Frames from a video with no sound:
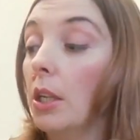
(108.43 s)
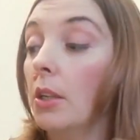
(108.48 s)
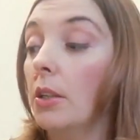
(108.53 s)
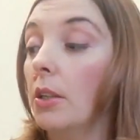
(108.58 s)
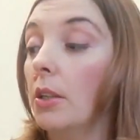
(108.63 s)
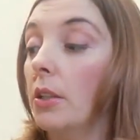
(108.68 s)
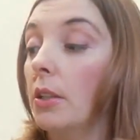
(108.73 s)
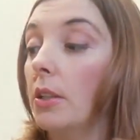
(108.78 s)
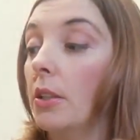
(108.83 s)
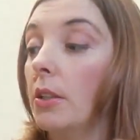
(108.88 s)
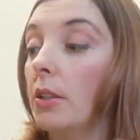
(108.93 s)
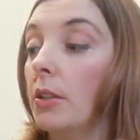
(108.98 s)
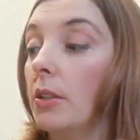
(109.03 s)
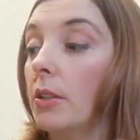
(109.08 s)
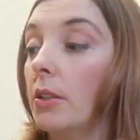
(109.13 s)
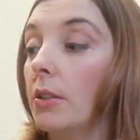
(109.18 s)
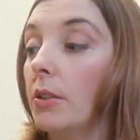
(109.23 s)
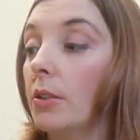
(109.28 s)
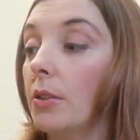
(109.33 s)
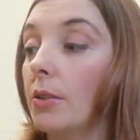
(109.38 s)

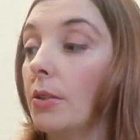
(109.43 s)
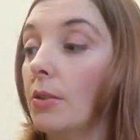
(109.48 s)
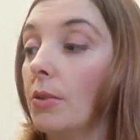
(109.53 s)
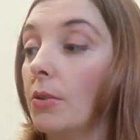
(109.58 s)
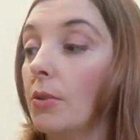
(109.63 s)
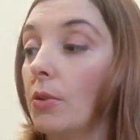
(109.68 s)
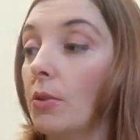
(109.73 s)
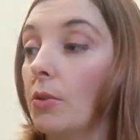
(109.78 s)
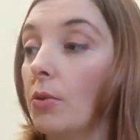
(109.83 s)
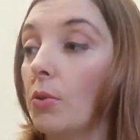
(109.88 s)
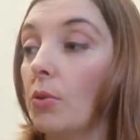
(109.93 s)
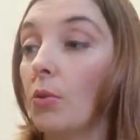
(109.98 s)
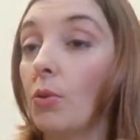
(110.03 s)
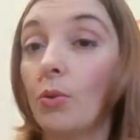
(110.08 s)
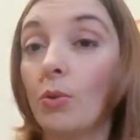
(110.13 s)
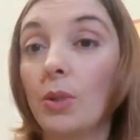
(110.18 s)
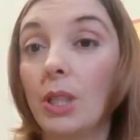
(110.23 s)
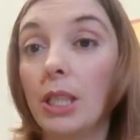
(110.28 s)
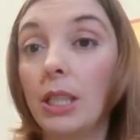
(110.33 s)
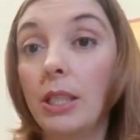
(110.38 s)
Euh, donc
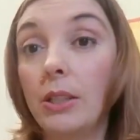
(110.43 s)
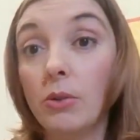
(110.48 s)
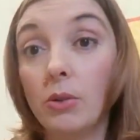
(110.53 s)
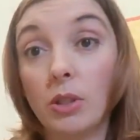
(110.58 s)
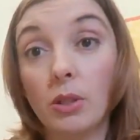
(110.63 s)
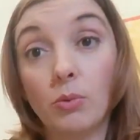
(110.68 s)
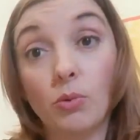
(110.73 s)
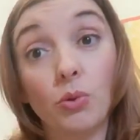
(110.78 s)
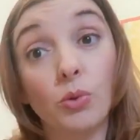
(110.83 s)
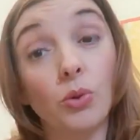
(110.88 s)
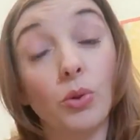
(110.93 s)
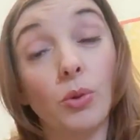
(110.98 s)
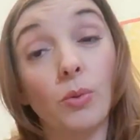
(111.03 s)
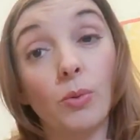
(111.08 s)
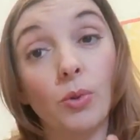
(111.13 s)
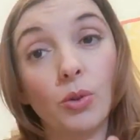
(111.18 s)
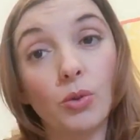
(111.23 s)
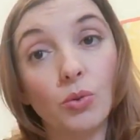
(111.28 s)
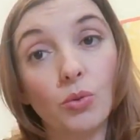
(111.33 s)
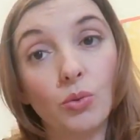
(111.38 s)
on lit au début du
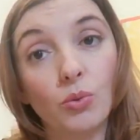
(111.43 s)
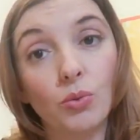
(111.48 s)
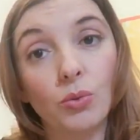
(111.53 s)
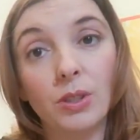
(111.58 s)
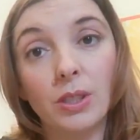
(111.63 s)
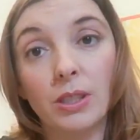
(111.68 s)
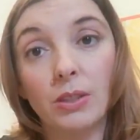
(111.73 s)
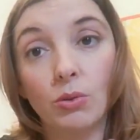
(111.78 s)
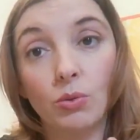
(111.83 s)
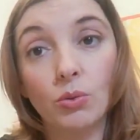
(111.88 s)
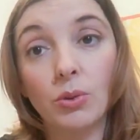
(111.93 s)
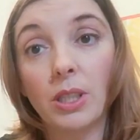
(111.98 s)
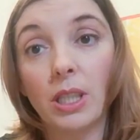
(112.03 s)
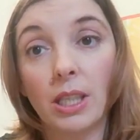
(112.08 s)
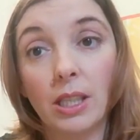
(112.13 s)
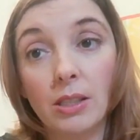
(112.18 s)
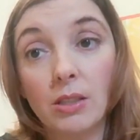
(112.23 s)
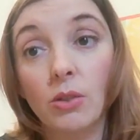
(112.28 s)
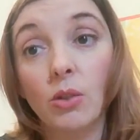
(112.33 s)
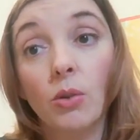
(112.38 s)
roman tous ces
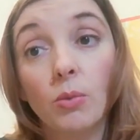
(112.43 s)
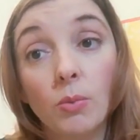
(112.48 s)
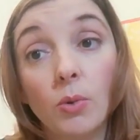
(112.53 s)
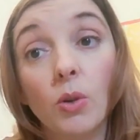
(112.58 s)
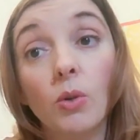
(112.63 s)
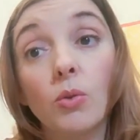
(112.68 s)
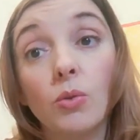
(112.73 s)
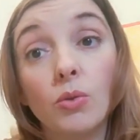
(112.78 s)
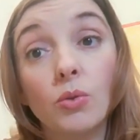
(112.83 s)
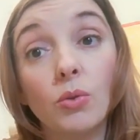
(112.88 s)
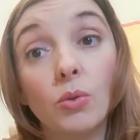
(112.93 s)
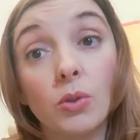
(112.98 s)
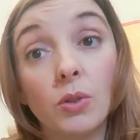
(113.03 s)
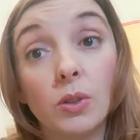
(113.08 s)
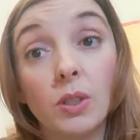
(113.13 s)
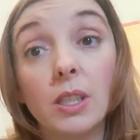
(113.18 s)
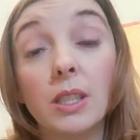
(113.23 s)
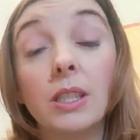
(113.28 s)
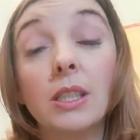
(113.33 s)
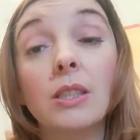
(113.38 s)
questionnements autour de
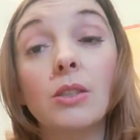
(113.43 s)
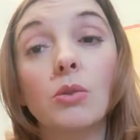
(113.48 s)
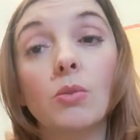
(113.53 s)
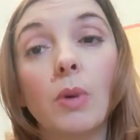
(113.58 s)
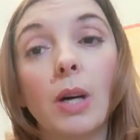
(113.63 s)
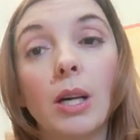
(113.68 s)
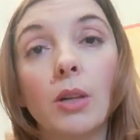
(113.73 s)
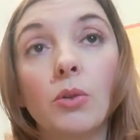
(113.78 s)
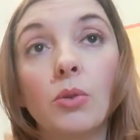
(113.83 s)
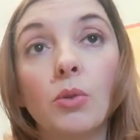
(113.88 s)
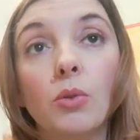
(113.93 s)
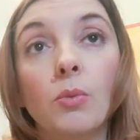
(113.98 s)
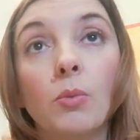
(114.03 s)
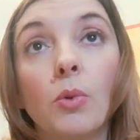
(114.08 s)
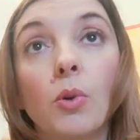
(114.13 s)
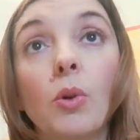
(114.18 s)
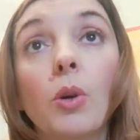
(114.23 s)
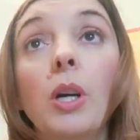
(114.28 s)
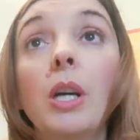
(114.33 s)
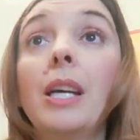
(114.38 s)
cette histoire de
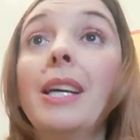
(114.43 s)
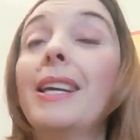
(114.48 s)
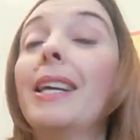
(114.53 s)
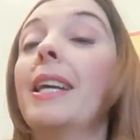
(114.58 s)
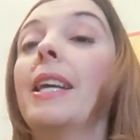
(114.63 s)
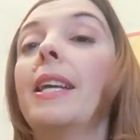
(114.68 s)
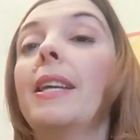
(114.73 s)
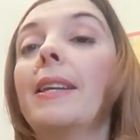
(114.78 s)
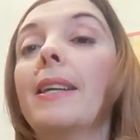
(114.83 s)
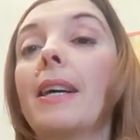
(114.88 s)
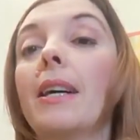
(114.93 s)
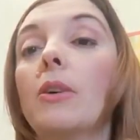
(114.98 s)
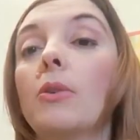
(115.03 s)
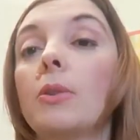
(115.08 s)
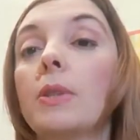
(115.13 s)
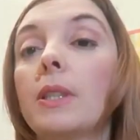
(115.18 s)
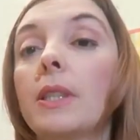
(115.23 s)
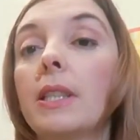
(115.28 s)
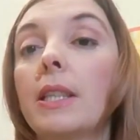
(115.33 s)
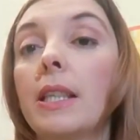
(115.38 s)
mots et il y a
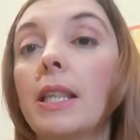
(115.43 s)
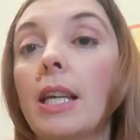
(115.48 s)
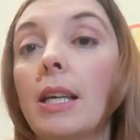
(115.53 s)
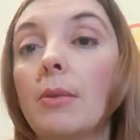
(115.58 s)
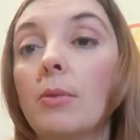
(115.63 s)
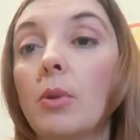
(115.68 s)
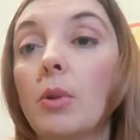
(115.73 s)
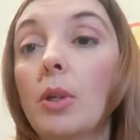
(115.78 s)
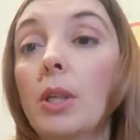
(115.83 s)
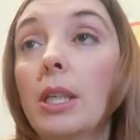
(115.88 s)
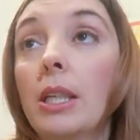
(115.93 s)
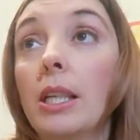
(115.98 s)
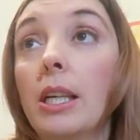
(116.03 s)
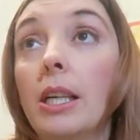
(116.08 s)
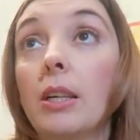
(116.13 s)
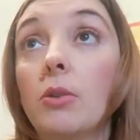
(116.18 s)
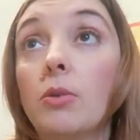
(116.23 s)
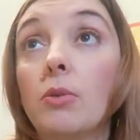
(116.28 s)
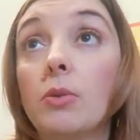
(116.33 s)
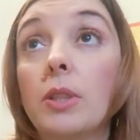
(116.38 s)
aussi également
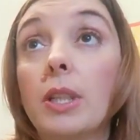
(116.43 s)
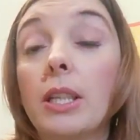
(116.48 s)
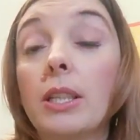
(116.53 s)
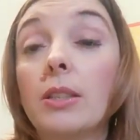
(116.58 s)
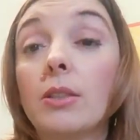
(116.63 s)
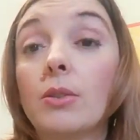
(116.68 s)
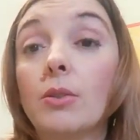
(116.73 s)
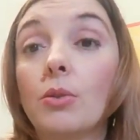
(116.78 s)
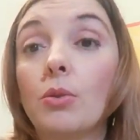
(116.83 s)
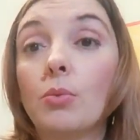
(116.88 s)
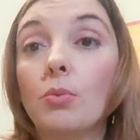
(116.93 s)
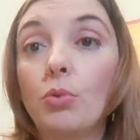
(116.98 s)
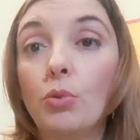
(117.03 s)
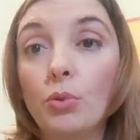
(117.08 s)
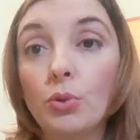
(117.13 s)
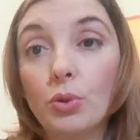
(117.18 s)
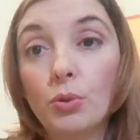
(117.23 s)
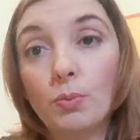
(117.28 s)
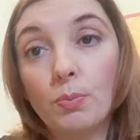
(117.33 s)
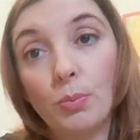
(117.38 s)
un contexte
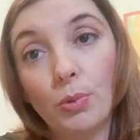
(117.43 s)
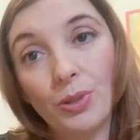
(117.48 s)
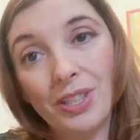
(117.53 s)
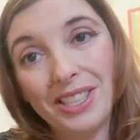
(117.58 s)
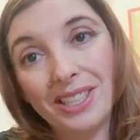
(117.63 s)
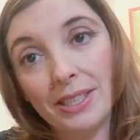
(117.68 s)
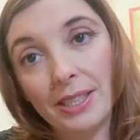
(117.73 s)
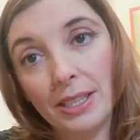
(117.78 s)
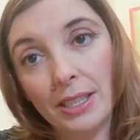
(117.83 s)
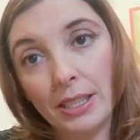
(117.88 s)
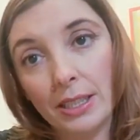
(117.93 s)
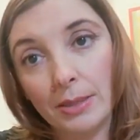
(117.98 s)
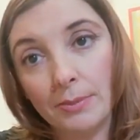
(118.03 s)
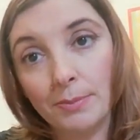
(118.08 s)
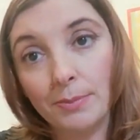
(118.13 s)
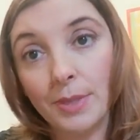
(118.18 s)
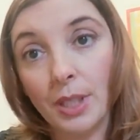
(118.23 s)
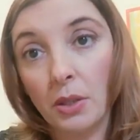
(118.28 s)
plus politique.